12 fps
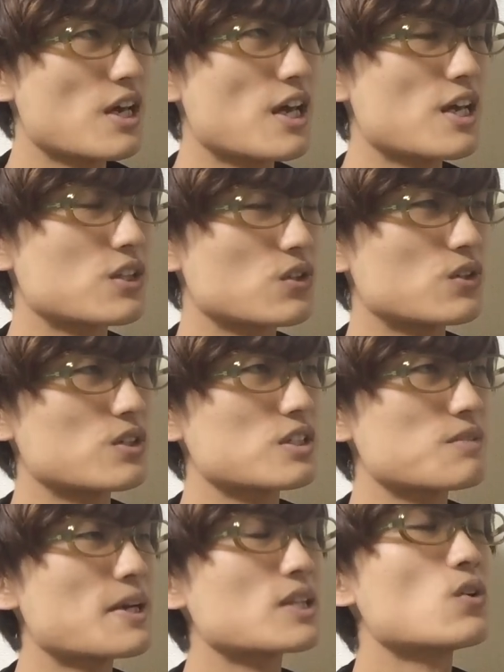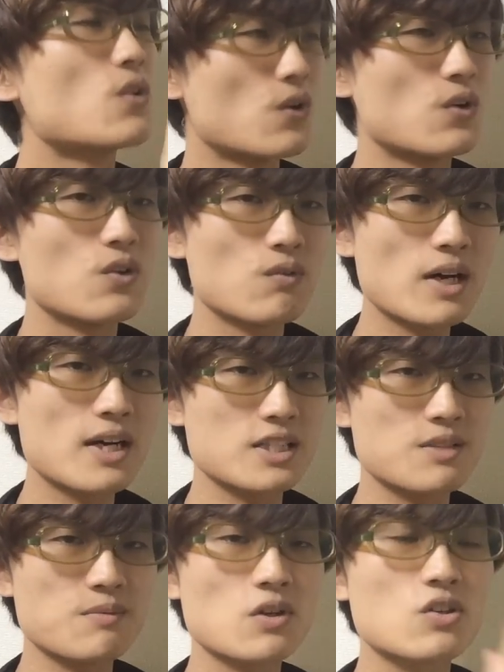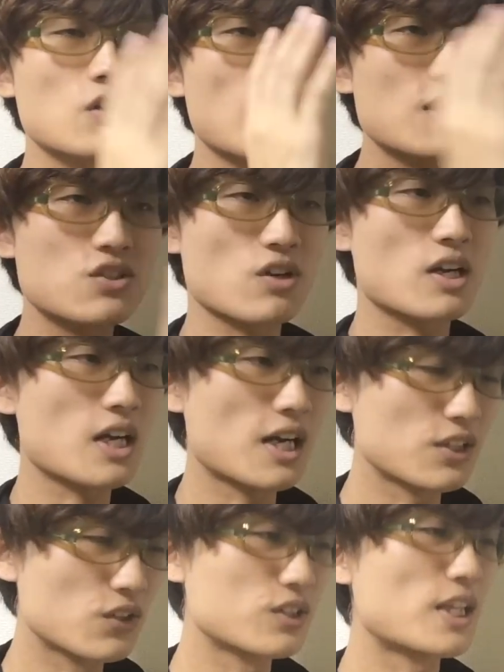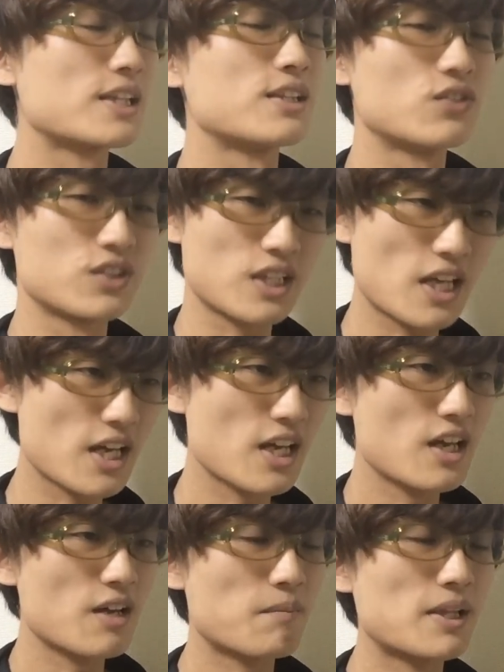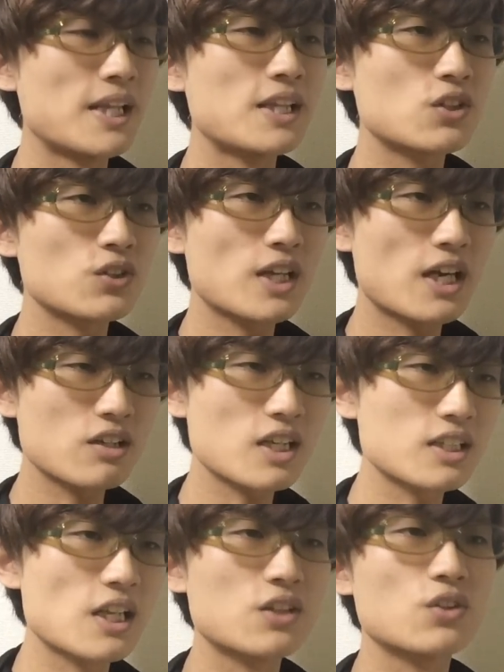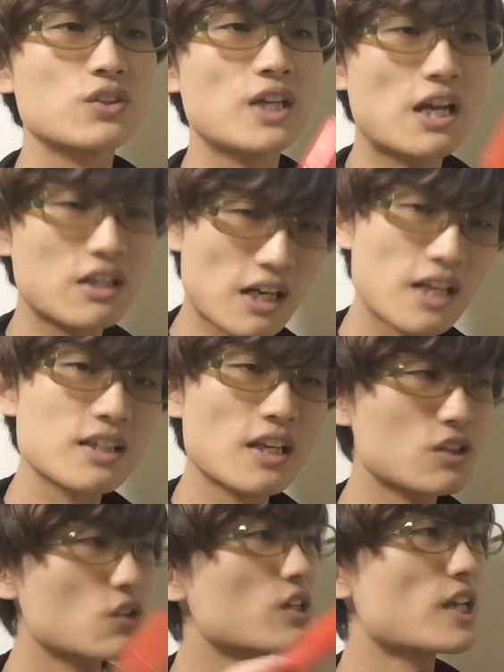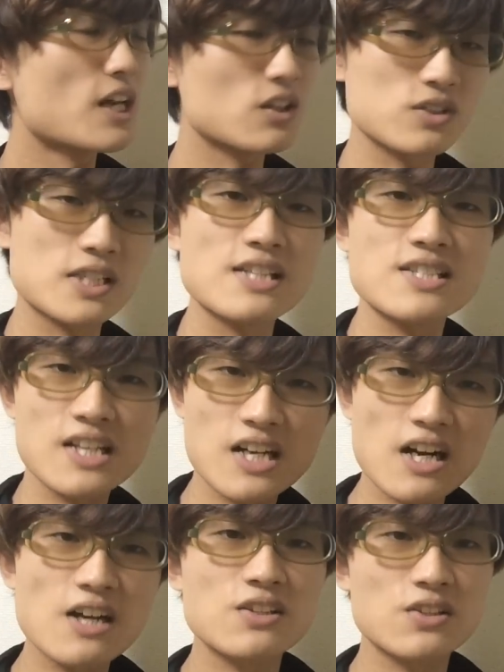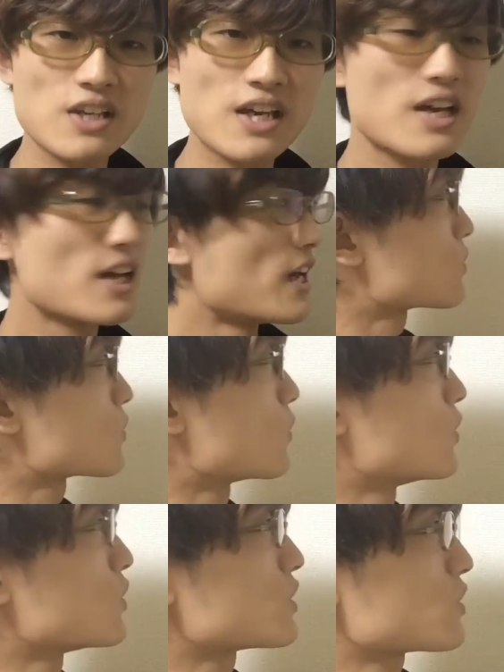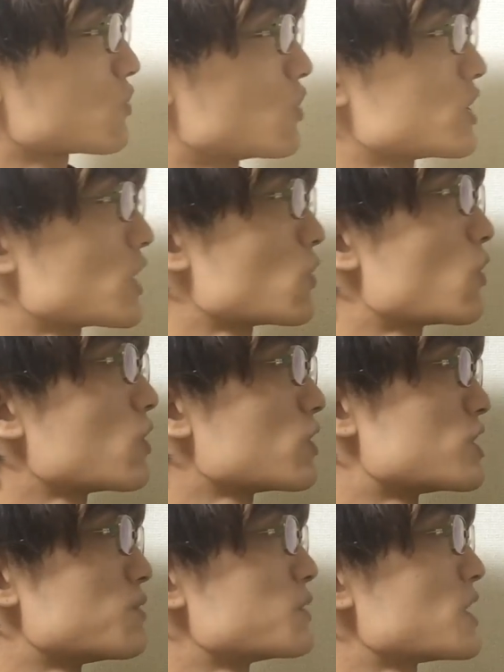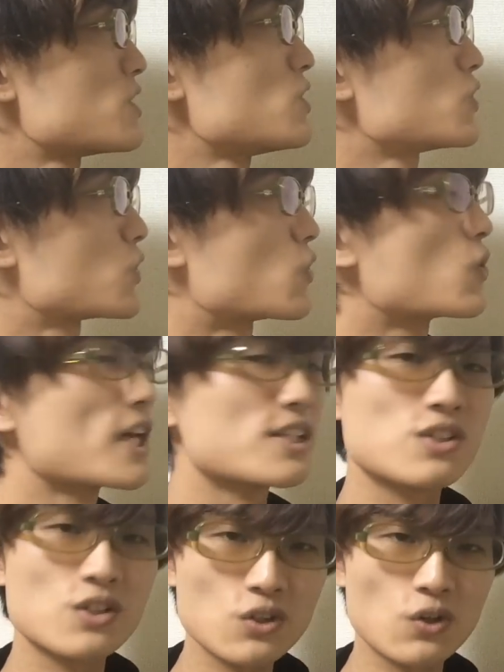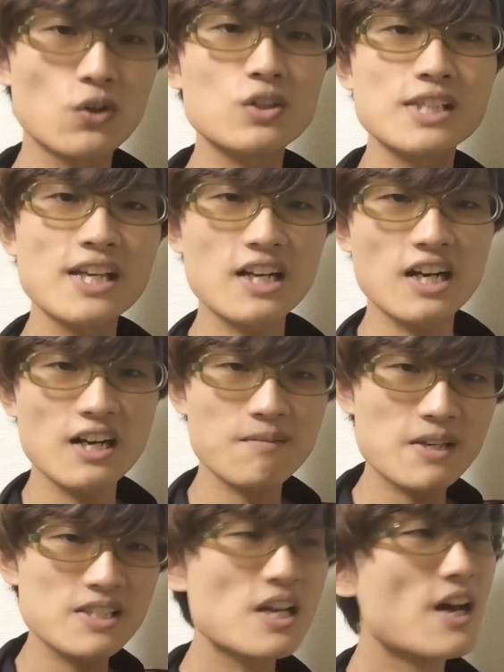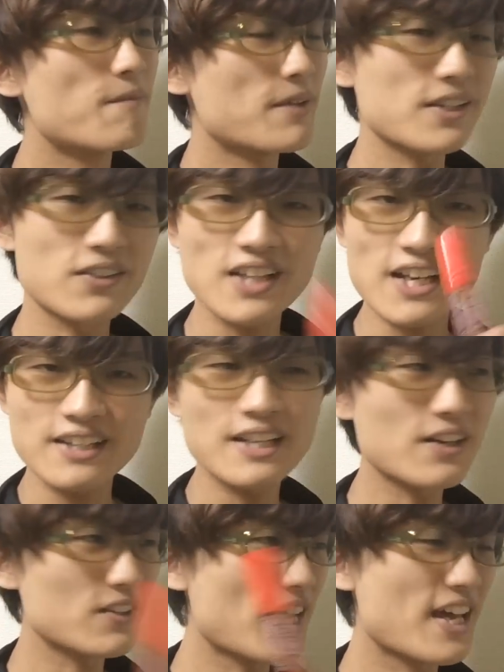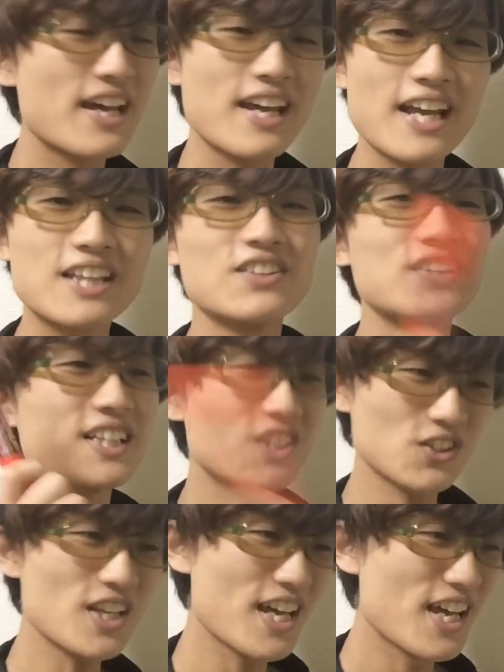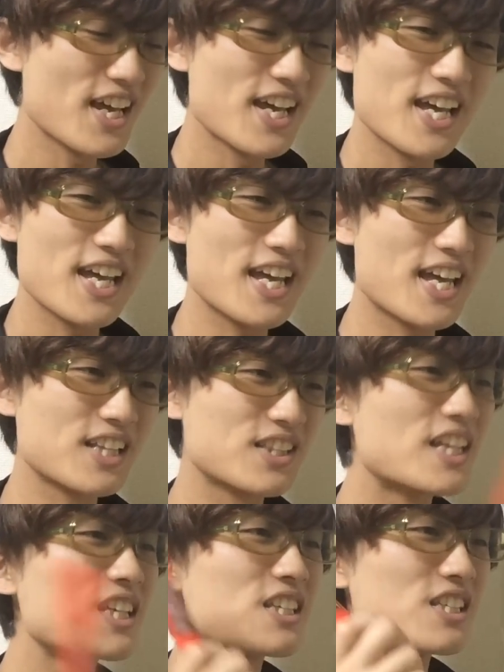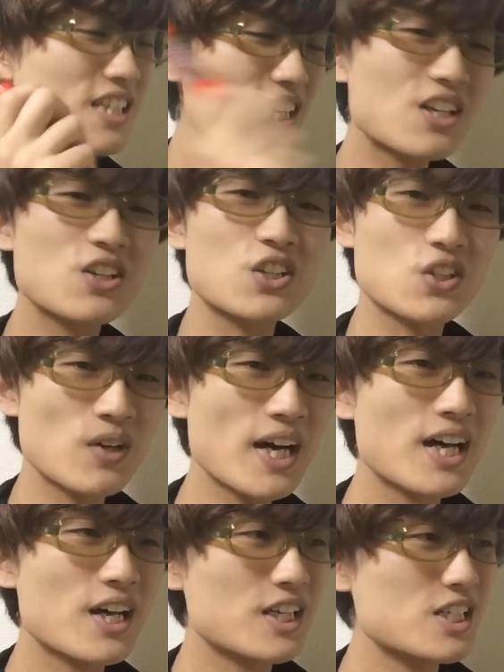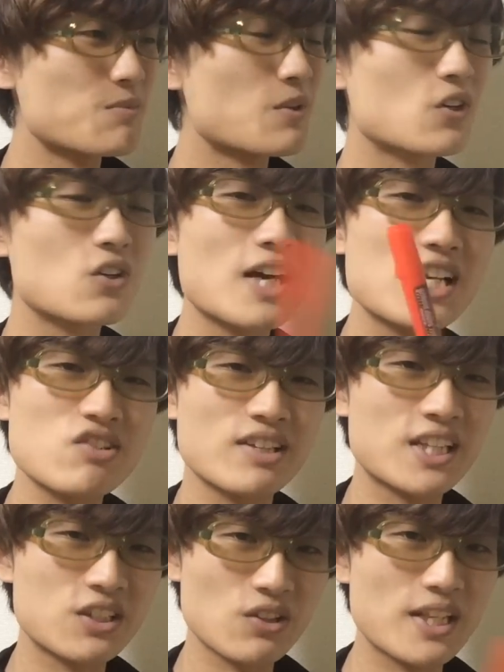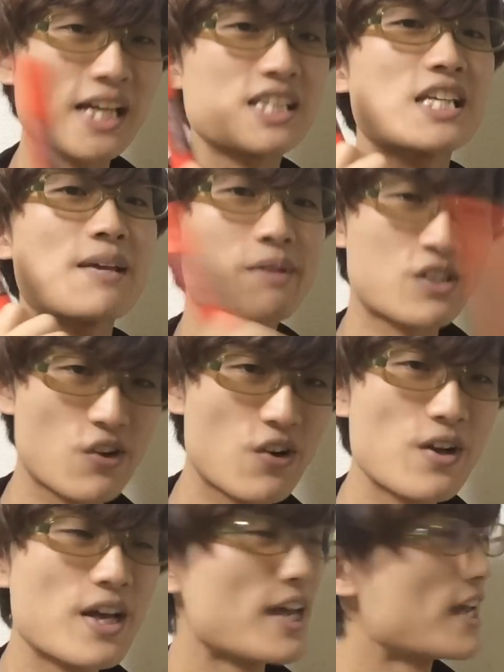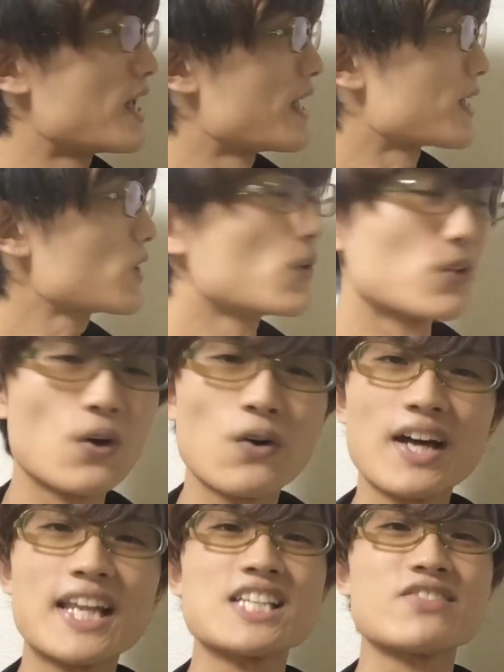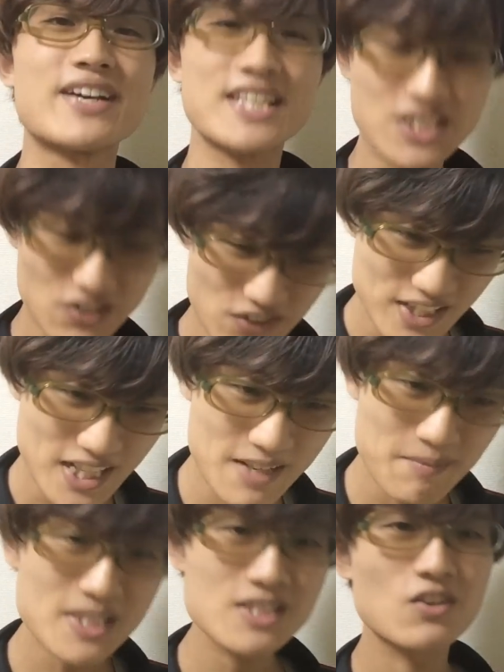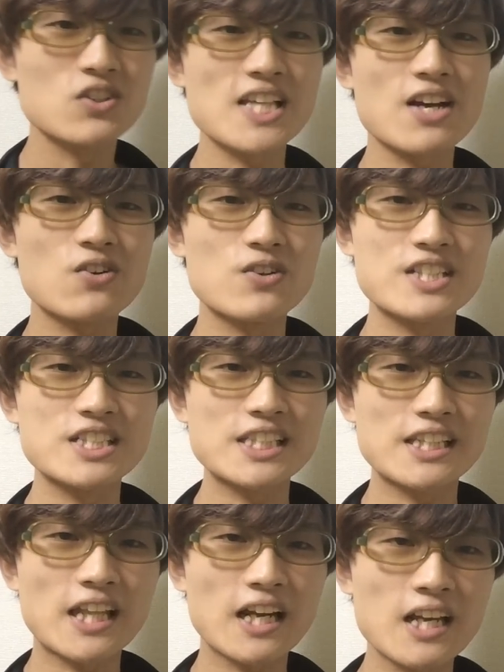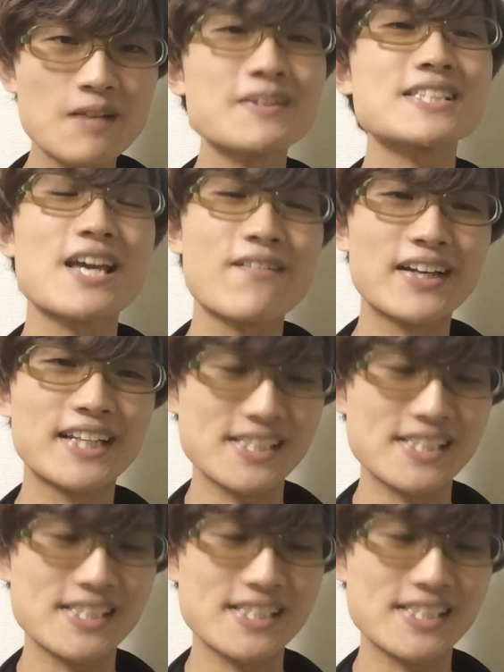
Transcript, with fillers: えーと、スマートフォンは s i m ク解除可能なので、まあ、ネットでやるか店頭でやるか店頭でやると3000かかるのでこういう、こういったところの事務手数料と合計すると6000かかります。まあ、なので、なので、えっと、ネットで、えー、でき、できる人は、シムロック解除はネットでやっちゃいましょう。えー、今日のお話は以上になります。ご参考にしていただければ幸い